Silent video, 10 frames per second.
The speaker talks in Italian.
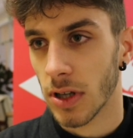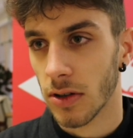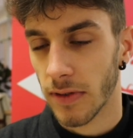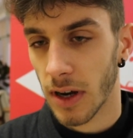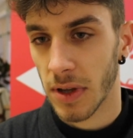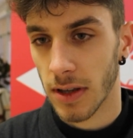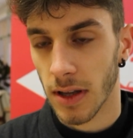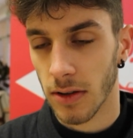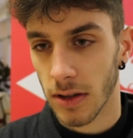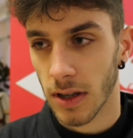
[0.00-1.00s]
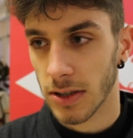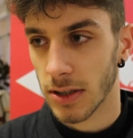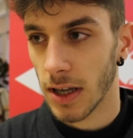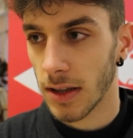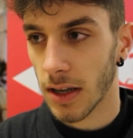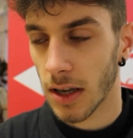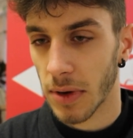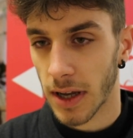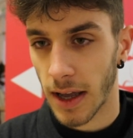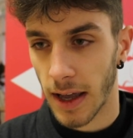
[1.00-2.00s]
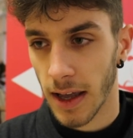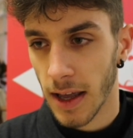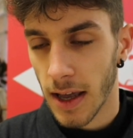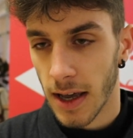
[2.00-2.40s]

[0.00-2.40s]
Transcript: stato veramente tanto interessante anche perché